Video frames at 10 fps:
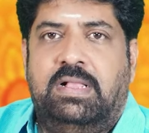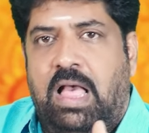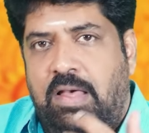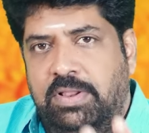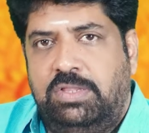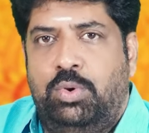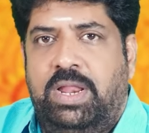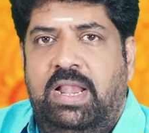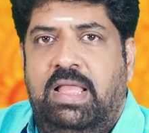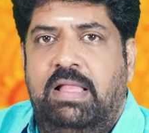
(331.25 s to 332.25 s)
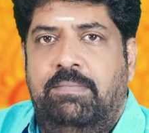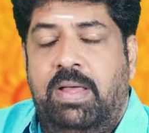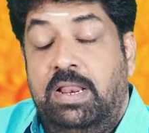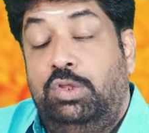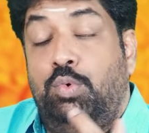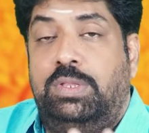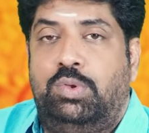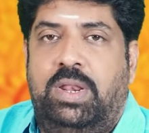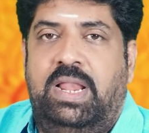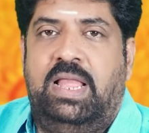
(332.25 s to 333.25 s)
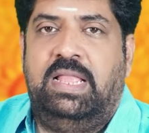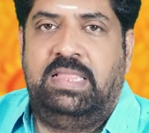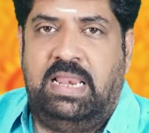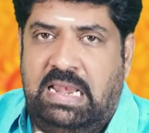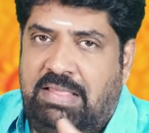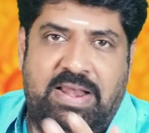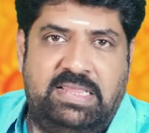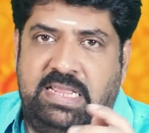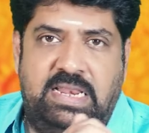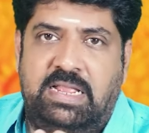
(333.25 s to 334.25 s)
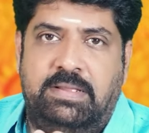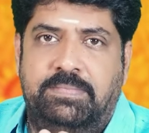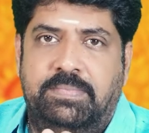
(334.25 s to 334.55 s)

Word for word: காவல்துறையில் மருத்துவத்துறையில் இதெல்லாம் வேலை செய்கிறீங்க